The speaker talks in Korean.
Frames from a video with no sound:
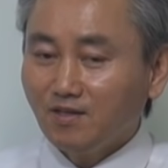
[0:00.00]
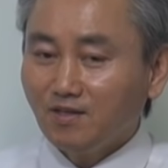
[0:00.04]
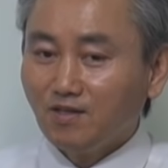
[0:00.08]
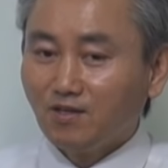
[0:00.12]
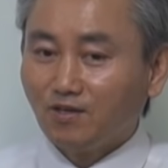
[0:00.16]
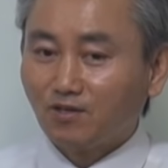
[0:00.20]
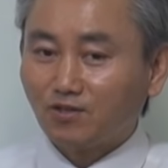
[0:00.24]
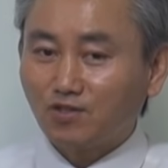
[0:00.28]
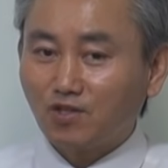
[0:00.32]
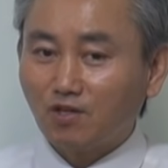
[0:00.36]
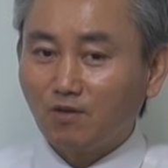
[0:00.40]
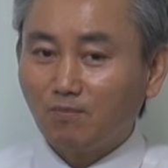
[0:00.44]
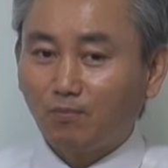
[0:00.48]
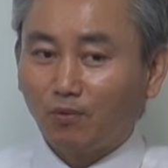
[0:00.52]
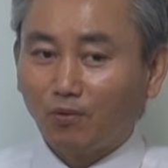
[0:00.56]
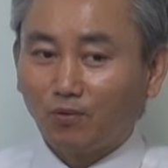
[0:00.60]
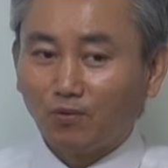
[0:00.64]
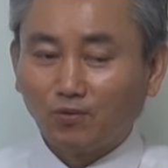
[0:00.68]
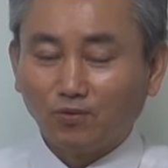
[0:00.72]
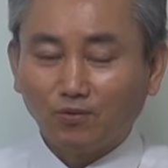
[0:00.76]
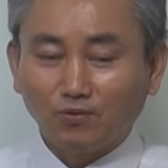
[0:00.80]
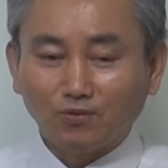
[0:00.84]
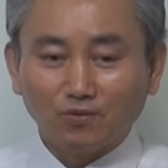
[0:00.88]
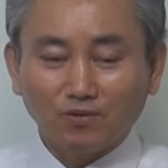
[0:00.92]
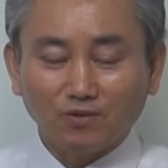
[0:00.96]
이것을
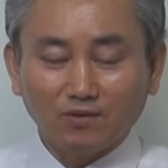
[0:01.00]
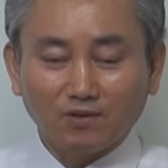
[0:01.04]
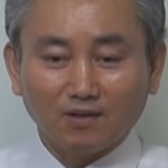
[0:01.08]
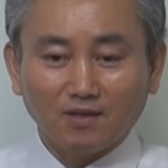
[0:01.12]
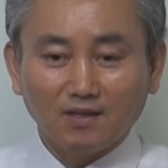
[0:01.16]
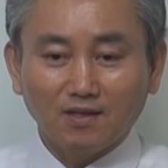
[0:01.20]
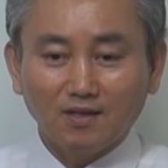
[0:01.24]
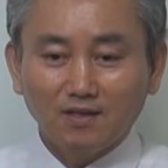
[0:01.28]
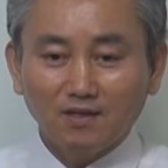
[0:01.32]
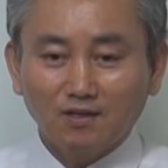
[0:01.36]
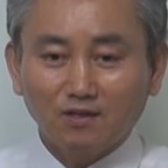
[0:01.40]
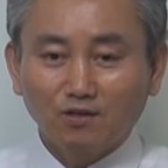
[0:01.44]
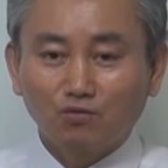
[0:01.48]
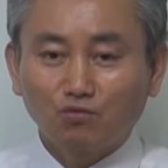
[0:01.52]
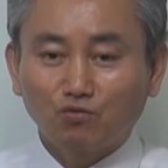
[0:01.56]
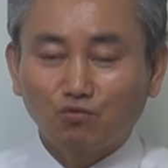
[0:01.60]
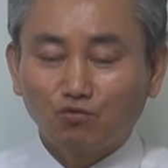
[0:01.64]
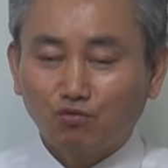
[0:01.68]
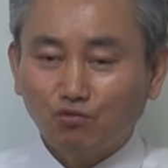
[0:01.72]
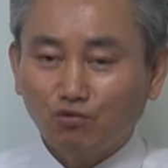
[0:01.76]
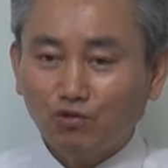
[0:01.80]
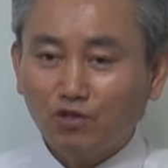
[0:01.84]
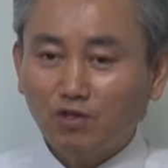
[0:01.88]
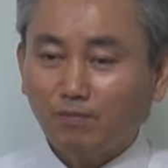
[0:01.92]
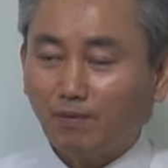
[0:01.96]
보는 그
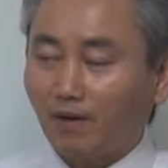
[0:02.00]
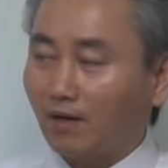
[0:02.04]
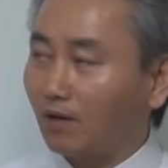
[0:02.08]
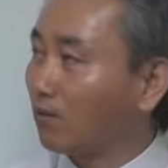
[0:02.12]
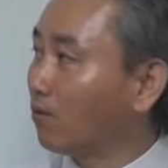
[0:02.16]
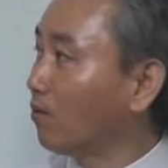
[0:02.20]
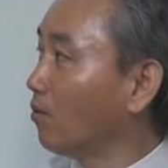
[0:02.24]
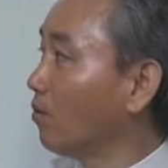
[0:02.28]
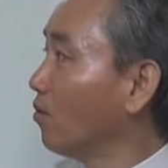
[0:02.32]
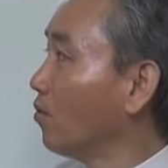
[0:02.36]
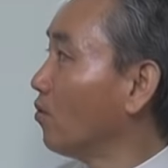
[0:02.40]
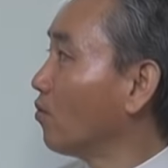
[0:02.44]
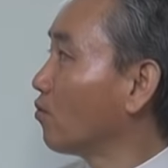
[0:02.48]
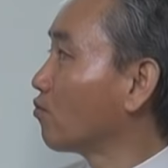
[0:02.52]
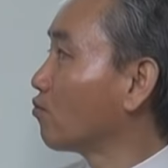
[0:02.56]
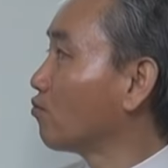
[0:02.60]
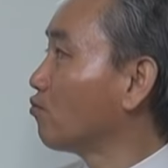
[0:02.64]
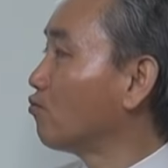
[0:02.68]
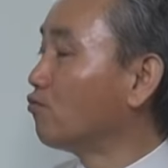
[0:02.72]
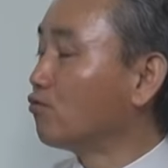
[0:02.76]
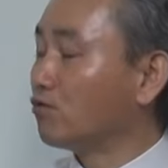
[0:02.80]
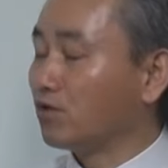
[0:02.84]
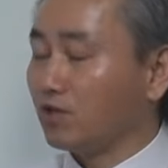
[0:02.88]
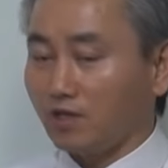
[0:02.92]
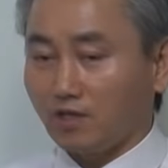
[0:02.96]
툴이 바로
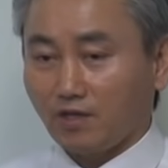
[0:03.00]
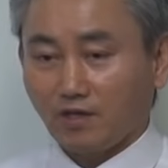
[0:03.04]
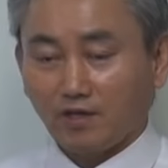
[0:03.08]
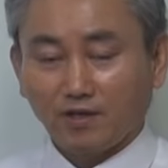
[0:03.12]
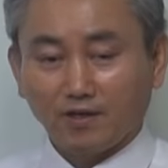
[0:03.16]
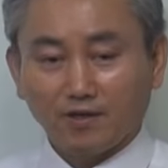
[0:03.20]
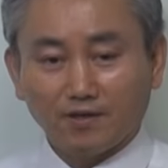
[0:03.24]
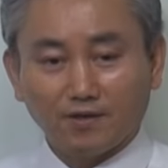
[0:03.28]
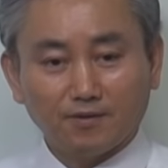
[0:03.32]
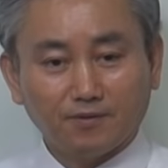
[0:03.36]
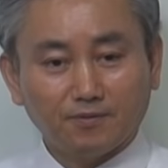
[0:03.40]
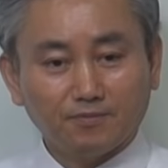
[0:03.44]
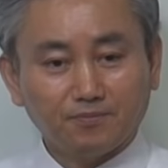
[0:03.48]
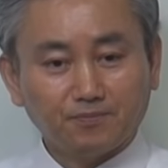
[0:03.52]
궁이에요.